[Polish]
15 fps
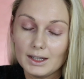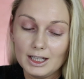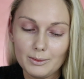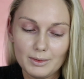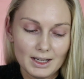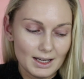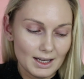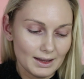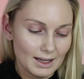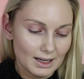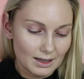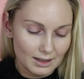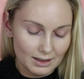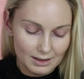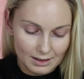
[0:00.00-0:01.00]
Niemniej
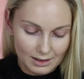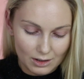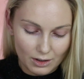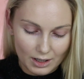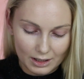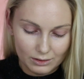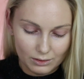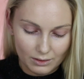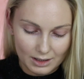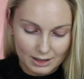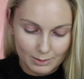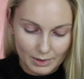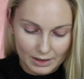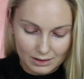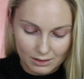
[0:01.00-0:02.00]
jednak korektor
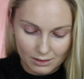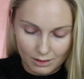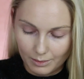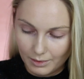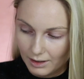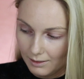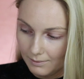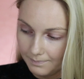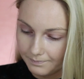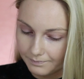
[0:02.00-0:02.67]
jest bardzo dobry